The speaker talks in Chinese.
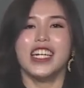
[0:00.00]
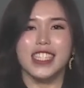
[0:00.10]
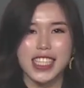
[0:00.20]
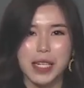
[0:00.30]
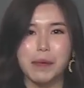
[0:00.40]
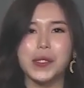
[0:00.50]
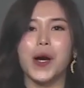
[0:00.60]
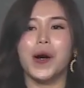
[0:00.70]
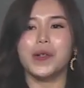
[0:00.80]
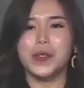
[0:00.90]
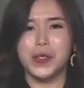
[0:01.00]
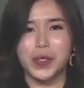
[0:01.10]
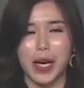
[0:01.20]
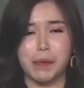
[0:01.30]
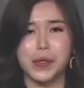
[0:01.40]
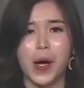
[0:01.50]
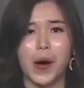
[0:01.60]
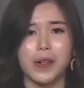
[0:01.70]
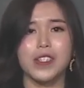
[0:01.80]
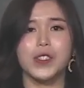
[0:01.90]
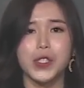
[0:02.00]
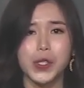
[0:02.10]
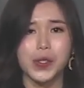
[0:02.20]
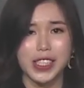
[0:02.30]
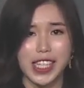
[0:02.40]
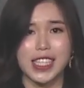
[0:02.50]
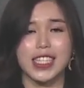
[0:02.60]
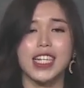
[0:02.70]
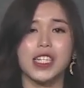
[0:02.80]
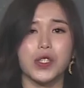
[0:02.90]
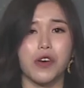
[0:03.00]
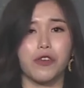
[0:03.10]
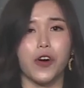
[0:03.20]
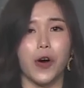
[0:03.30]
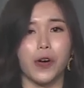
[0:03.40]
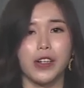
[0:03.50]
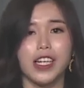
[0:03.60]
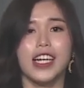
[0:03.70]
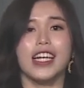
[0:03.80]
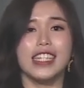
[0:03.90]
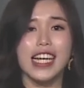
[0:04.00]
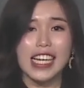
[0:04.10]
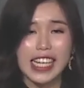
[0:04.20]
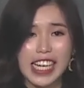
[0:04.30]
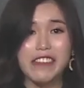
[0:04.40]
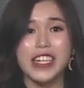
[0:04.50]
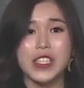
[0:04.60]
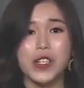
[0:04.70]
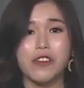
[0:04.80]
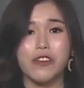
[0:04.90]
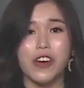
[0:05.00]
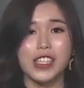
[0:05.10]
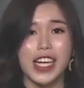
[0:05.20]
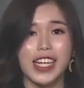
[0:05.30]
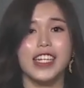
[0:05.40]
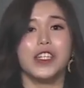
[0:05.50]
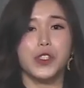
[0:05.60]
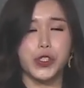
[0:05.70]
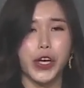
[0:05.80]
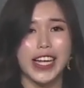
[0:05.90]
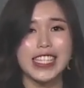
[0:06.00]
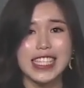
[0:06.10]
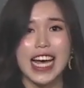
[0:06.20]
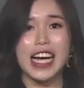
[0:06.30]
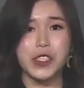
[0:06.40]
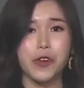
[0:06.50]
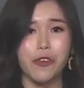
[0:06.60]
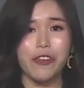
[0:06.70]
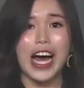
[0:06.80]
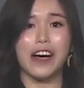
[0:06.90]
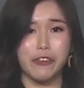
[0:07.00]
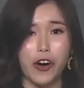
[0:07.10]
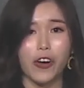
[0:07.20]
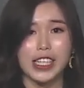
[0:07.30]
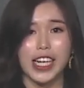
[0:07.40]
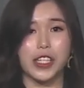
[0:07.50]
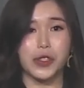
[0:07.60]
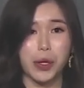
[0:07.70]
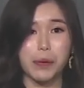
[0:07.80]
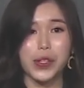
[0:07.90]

气不通，血不通，就等着中风。那一人中风呢，全家就发疯了，对不